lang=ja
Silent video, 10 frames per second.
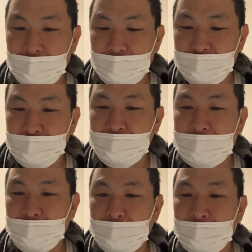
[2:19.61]
副作
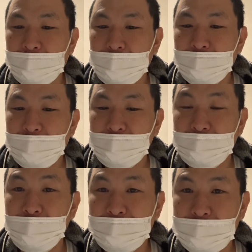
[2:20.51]
用がす
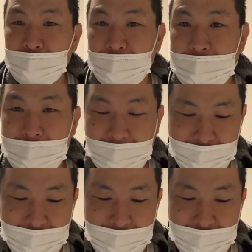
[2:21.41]
ごいですね、これ。